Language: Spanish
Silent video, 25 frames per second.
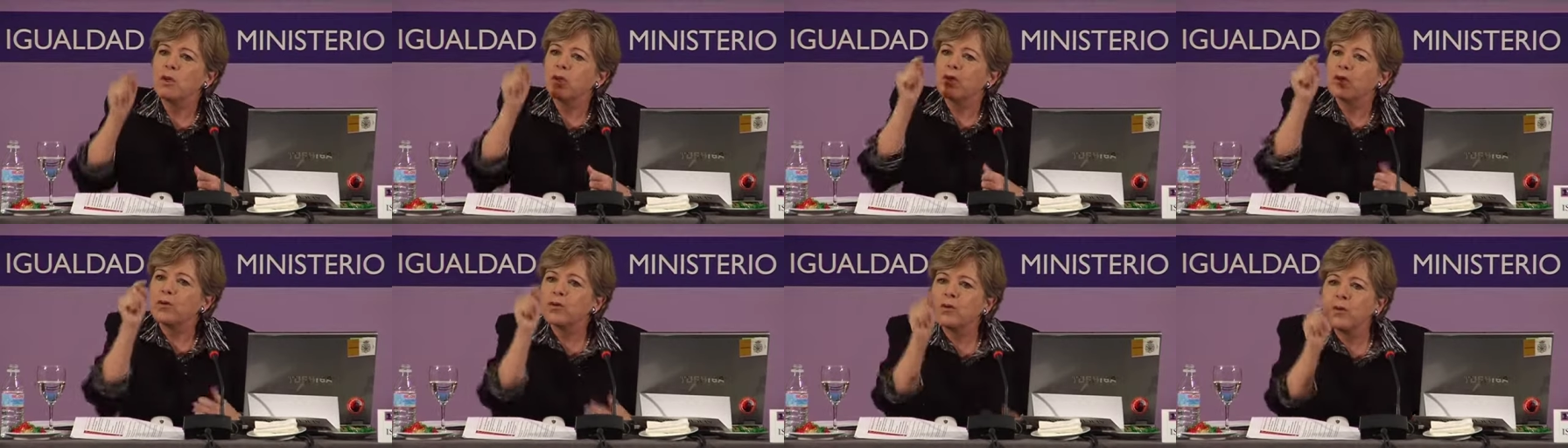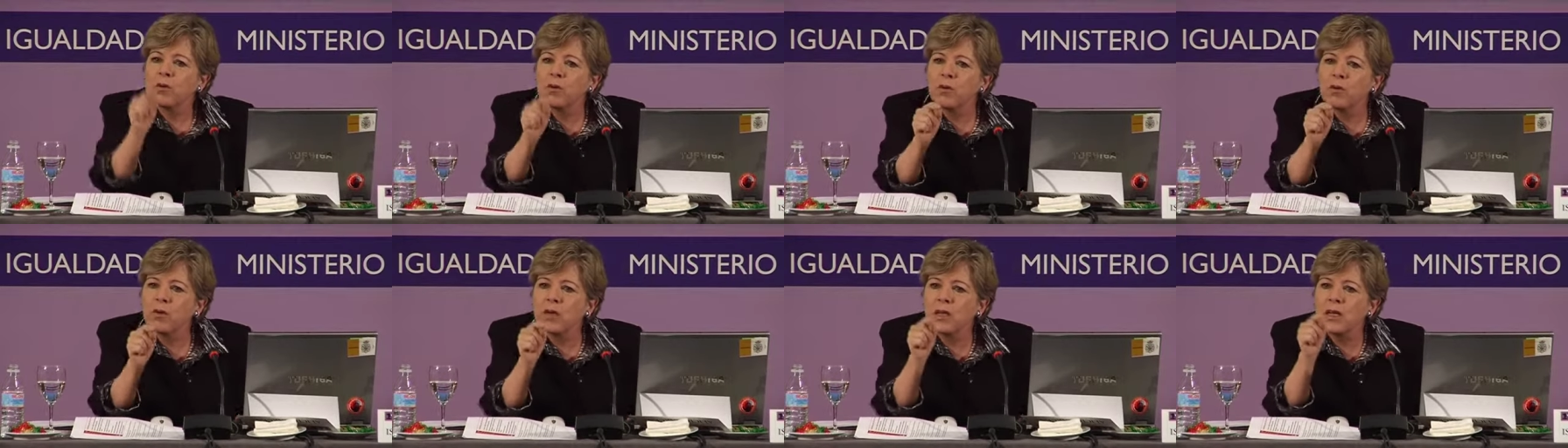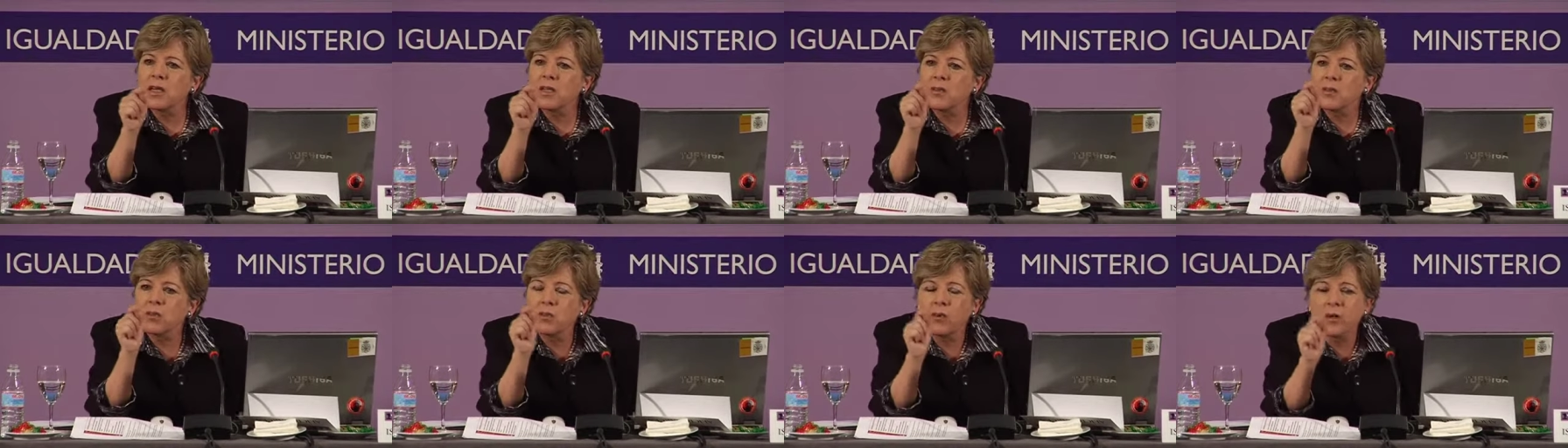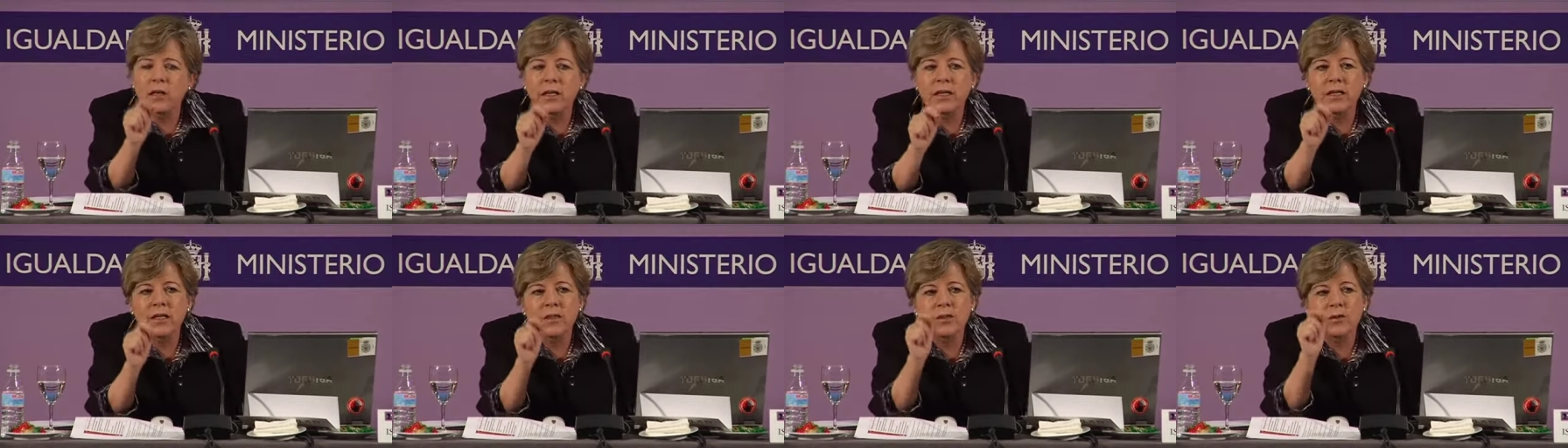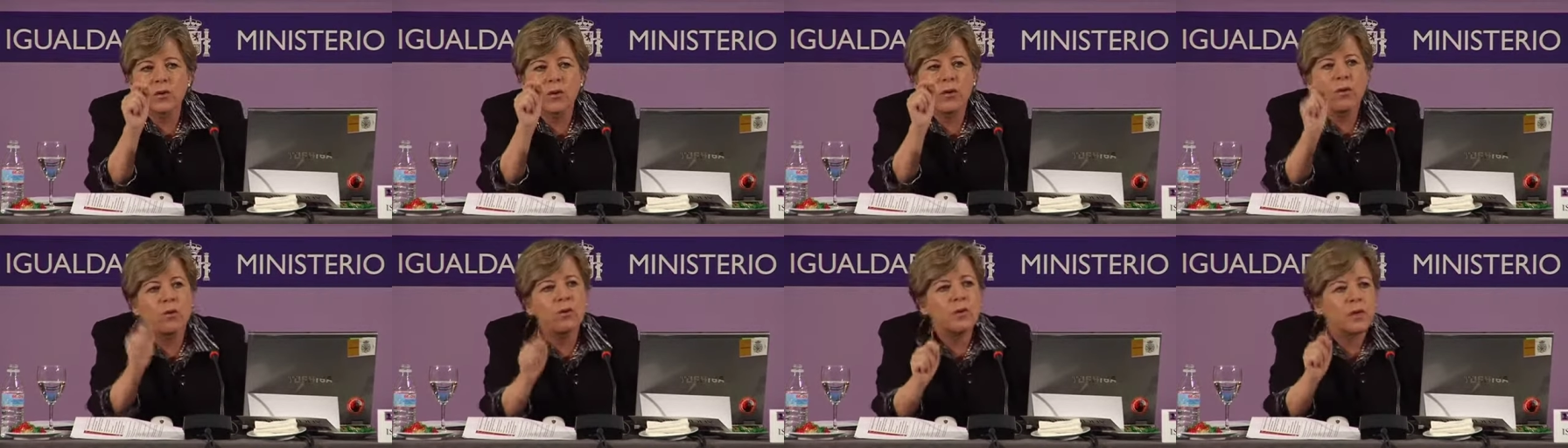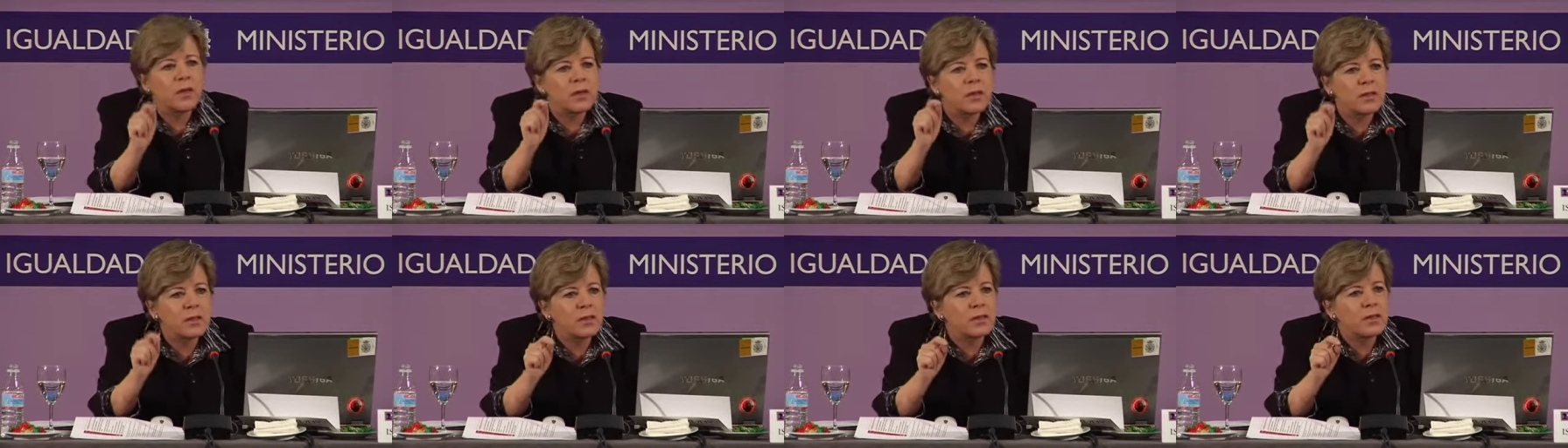Son las mujeres
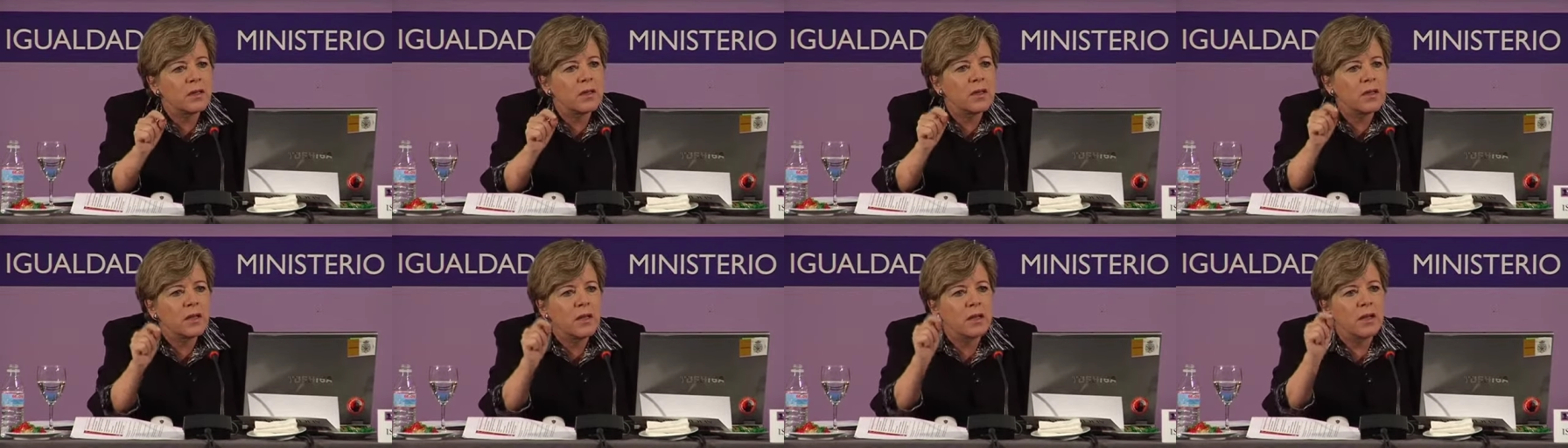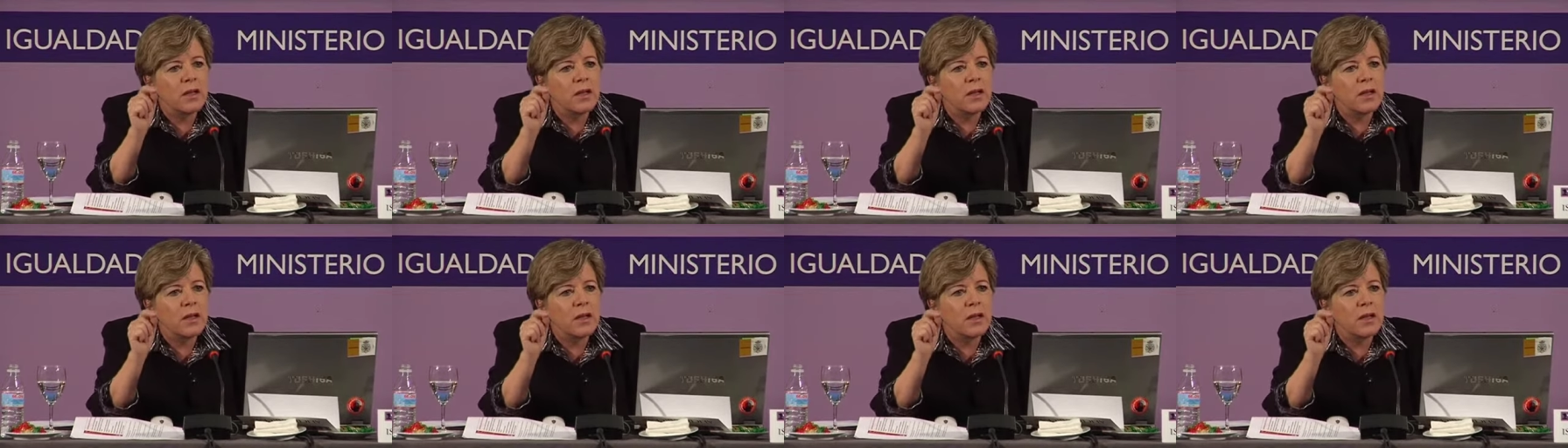jóvenes